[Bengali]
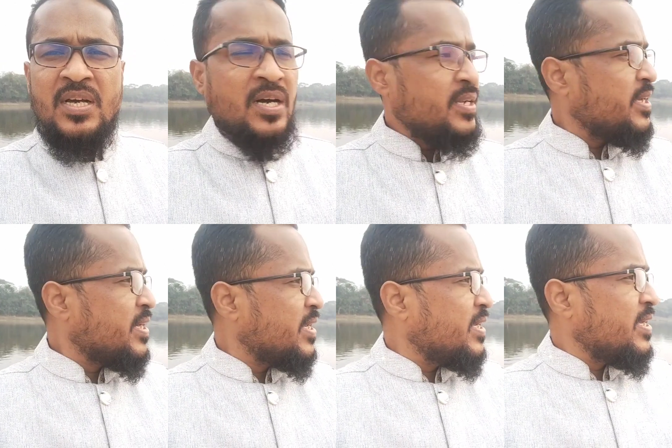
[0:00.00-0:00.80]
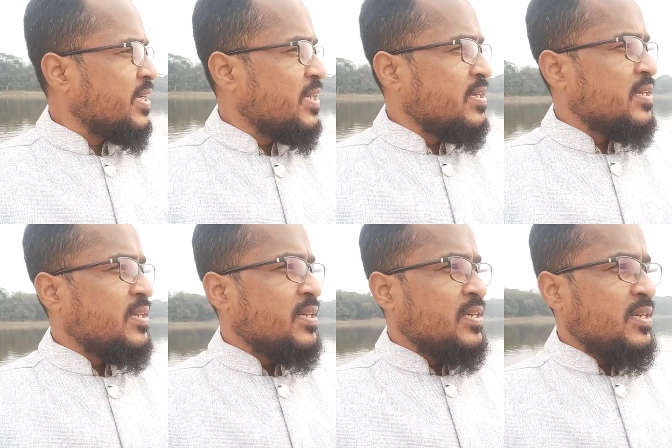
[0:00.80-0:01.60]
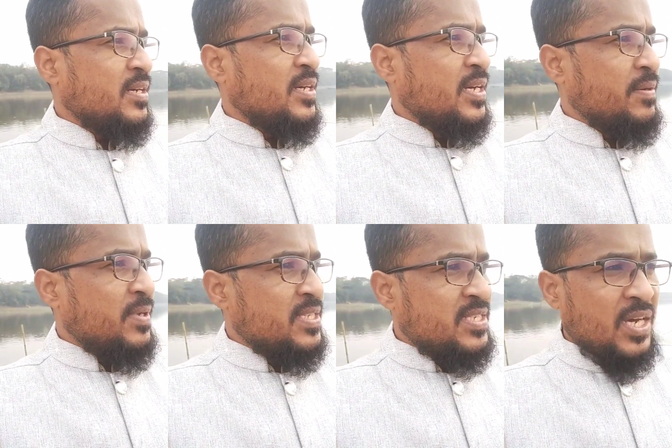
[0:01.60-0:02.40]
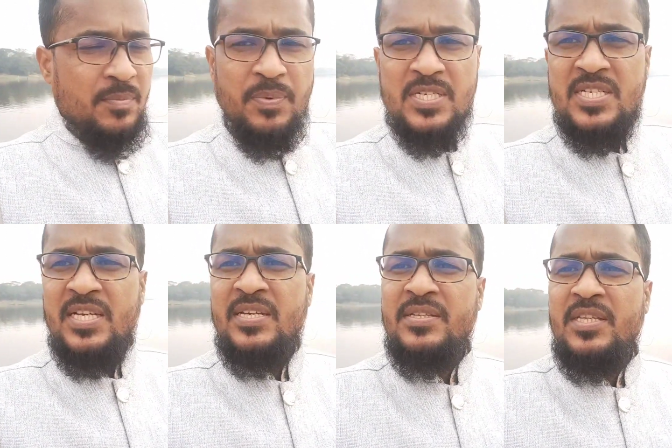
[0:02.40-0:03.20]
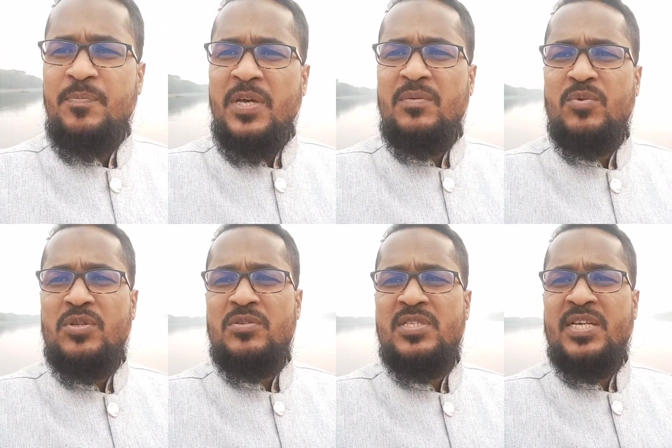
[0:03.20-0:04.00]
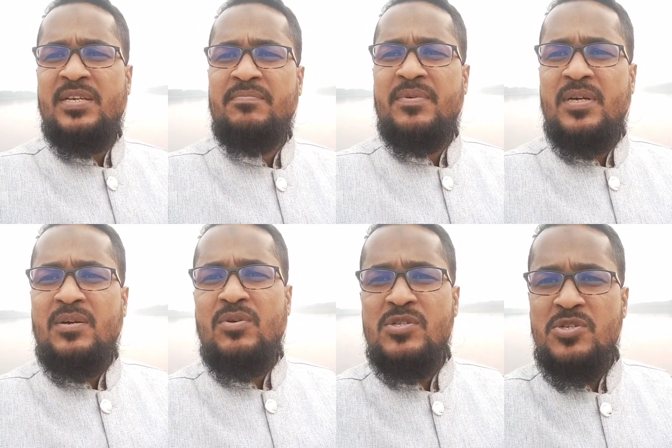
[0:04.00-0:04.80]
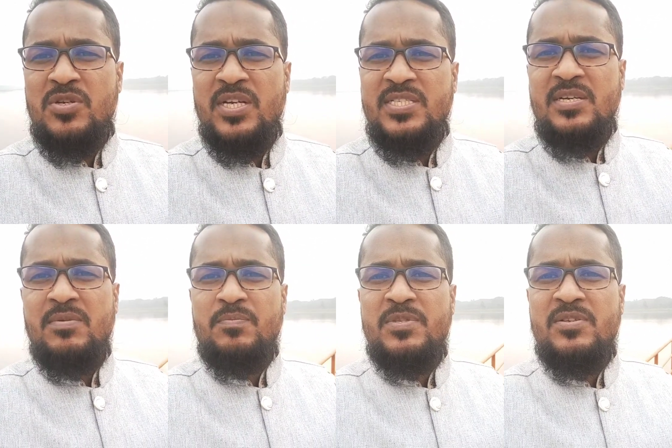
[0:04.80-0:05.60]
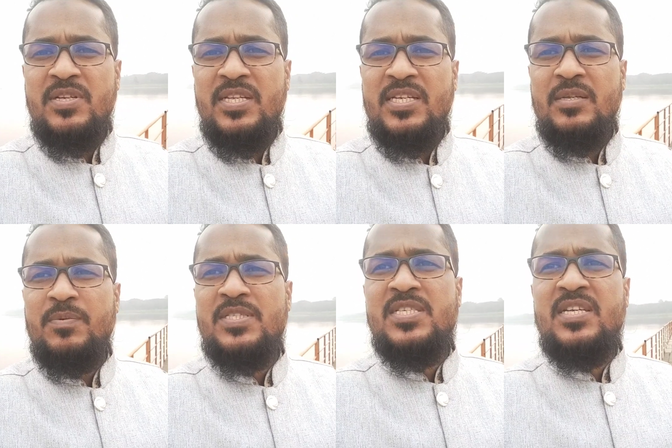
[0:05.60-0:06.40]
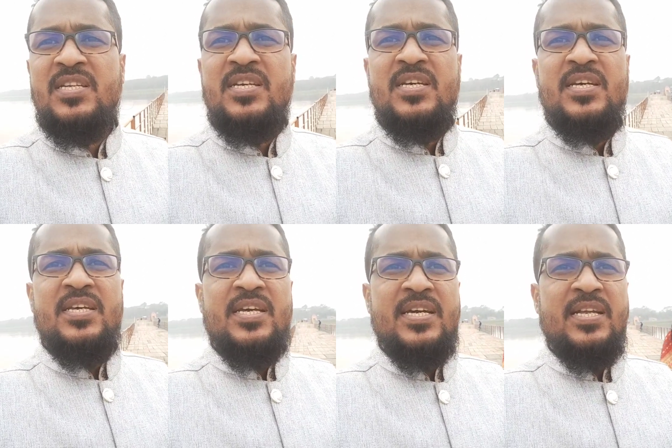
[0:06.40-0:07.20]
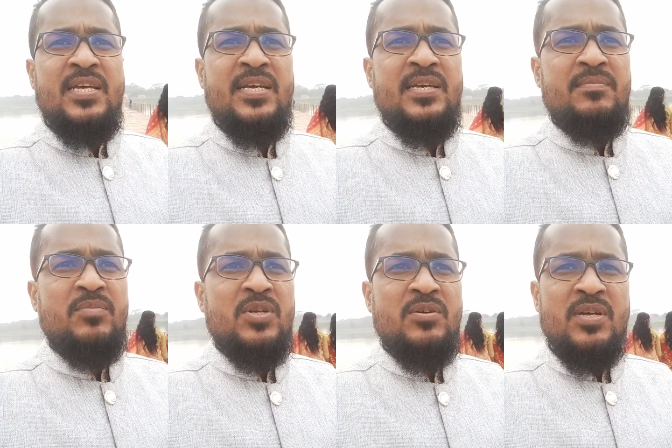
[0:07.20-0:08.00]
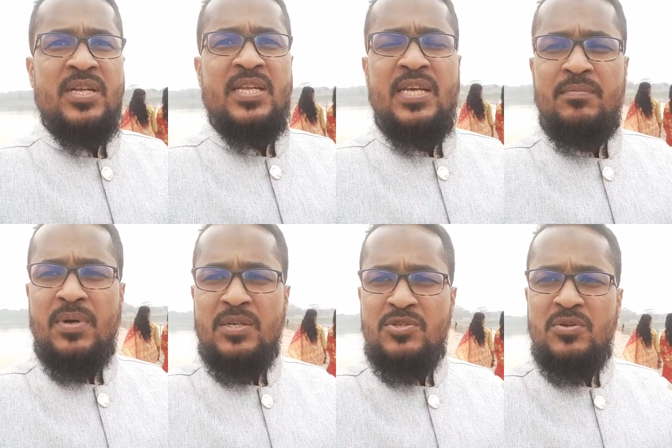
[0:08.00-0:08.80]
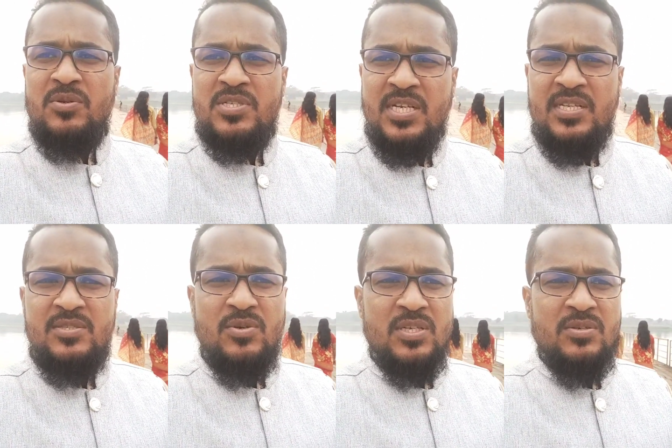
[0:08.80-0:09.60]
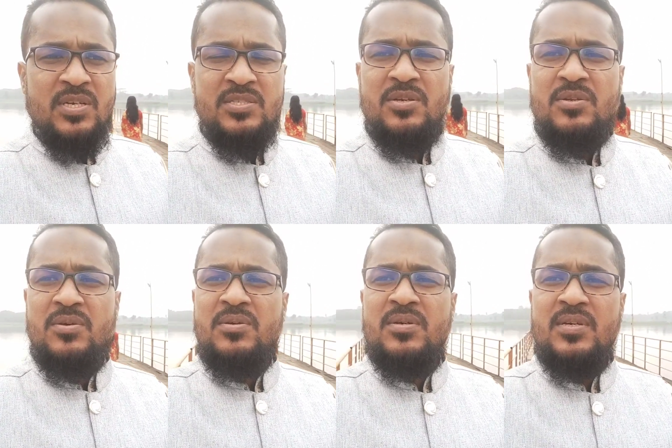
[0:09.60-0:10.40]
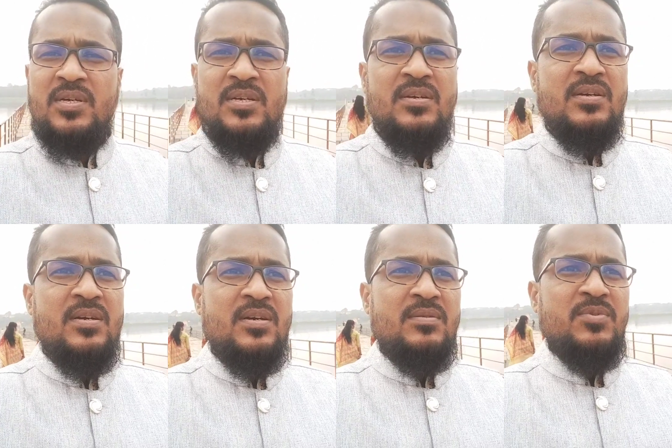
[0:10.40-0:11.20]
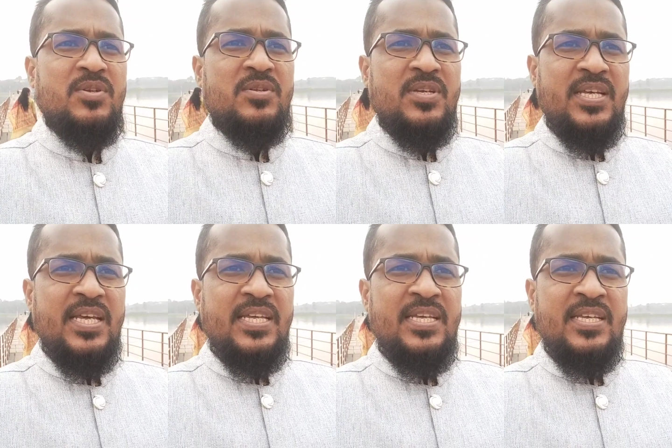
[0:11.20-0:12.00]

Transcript: আর এখানে একেবারে চারপাশে দ্বীপের মতো যে অংশটাই যে আমার পিছনে দেখতে পাচ্ছেন এখানে মনে করেন এই মানুষগুলোর সাথে যোগাযোগের জন্য মূলত এই